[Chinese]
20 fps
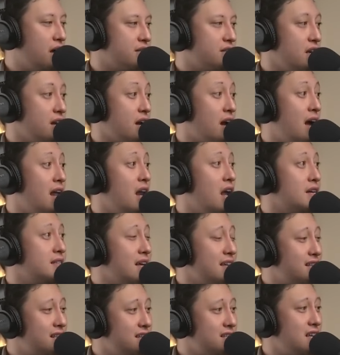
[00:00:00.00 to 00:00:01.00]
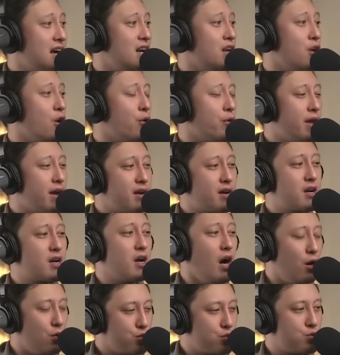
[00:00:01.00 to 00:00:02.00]
点开，然后在底下留言
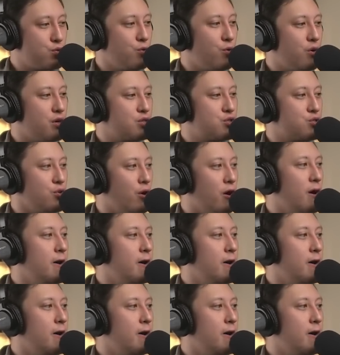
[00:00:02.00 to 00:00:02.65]
告诉我说，